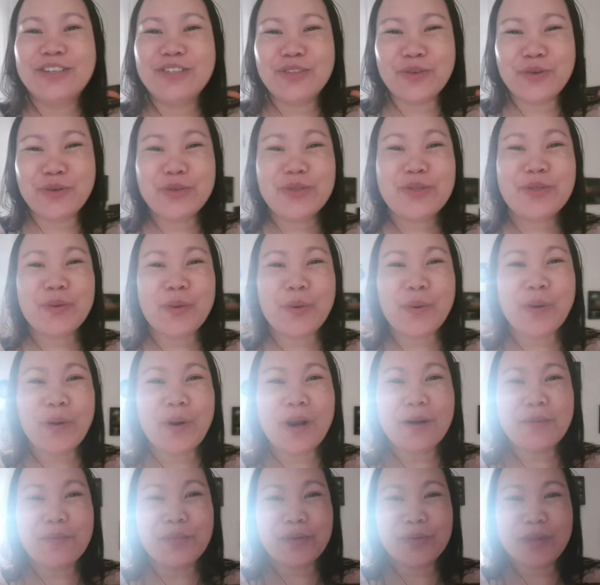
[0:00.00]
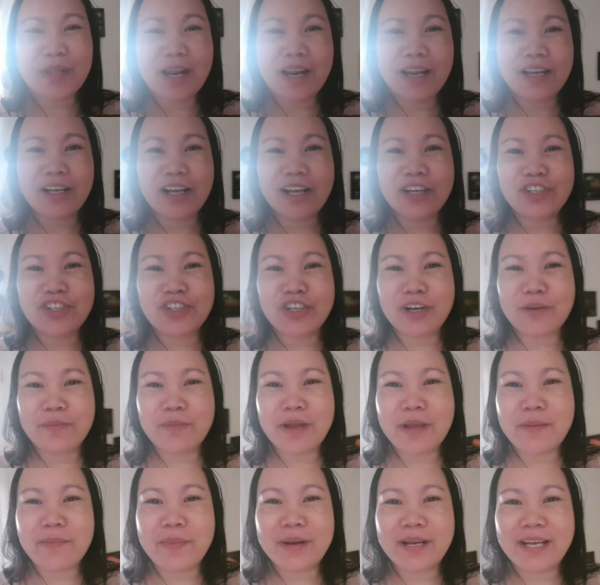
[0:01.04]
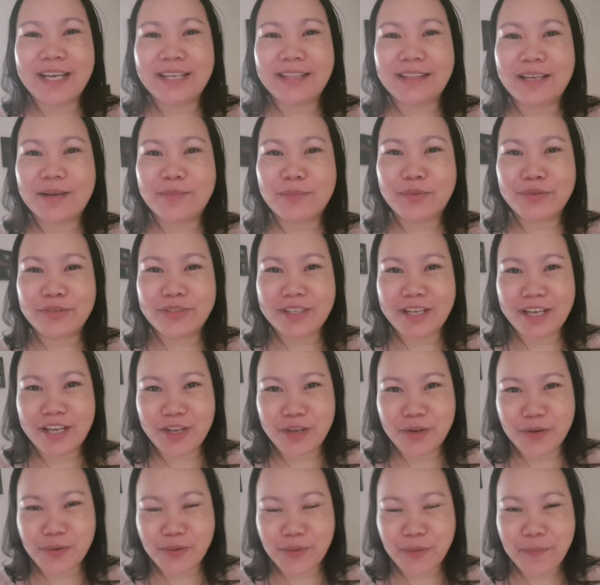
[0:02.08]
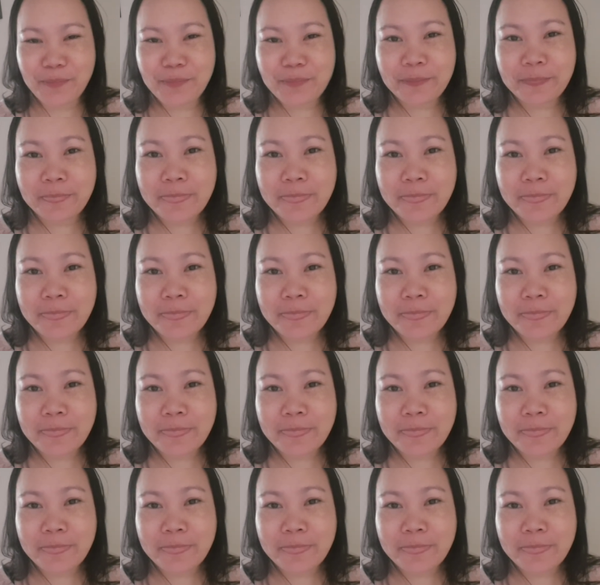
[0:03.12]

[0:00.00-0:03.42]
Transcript: So gusto ko lang po talaga siyang maipakita po sa inyo.